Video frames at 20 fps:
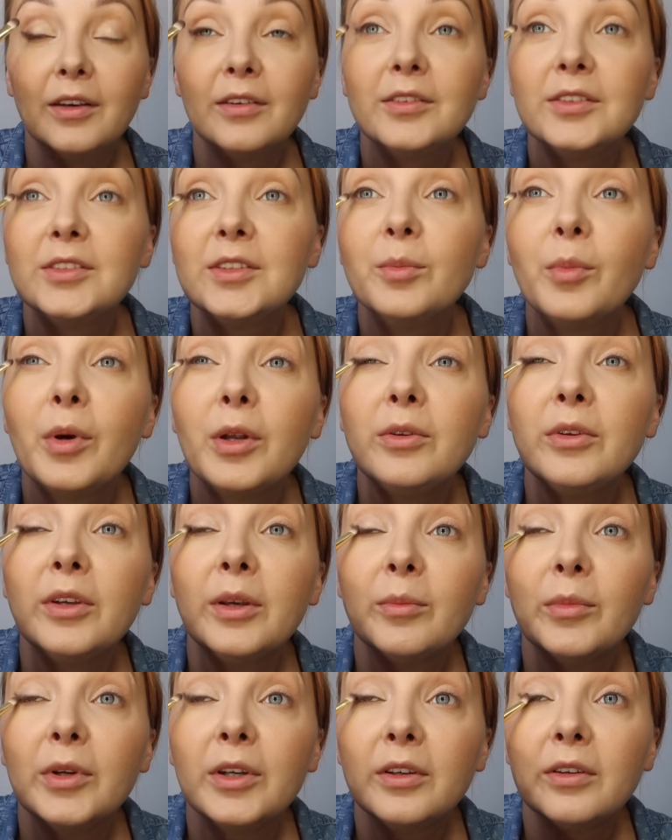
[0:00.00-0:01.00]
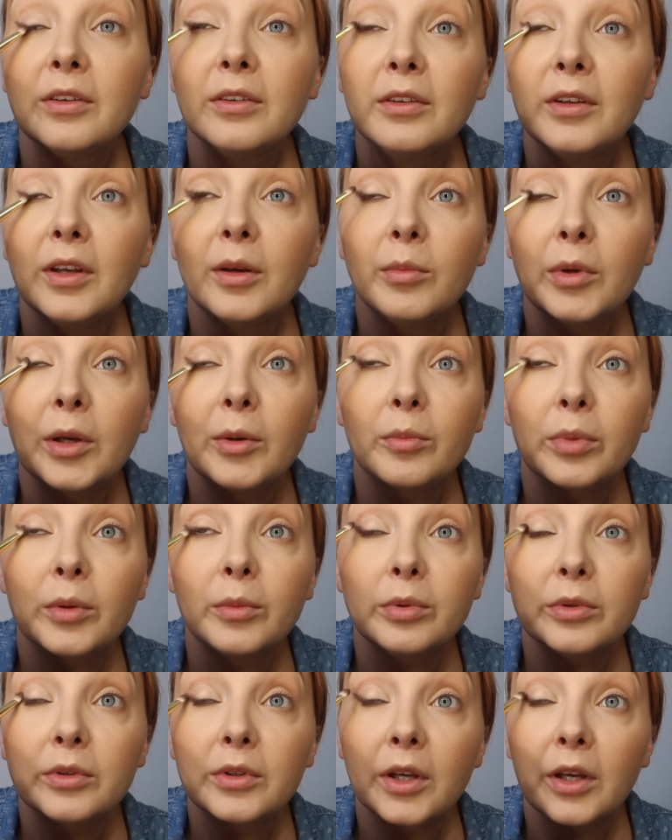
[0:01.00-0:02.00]
Dzisiaj malujemy. Ja miałam
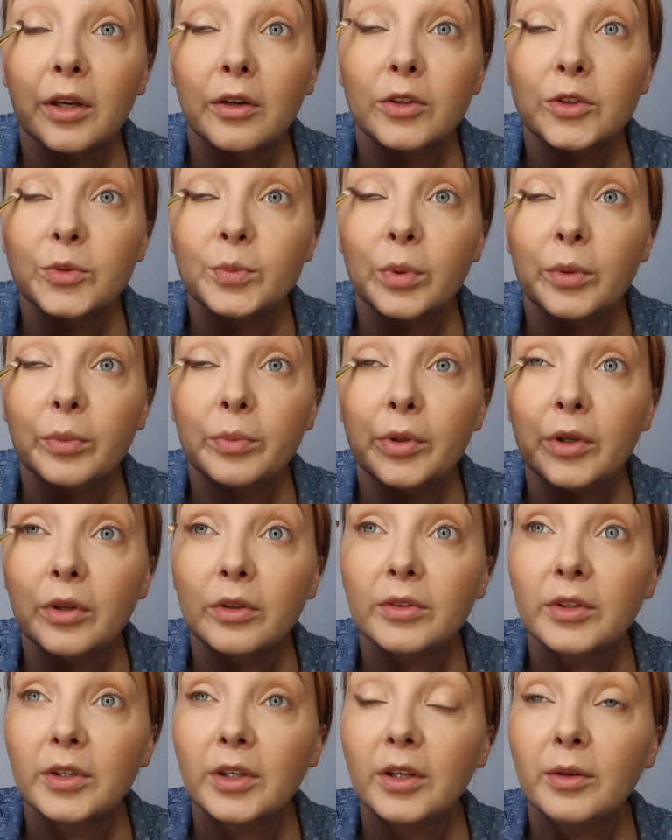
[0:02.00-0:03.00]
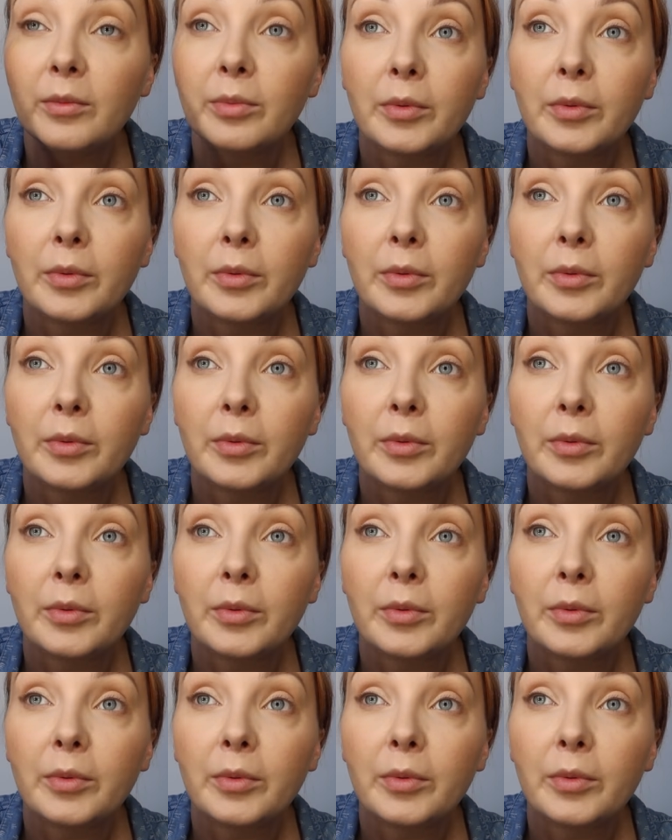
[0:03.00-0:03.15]
pobudkę jakoś po piątej,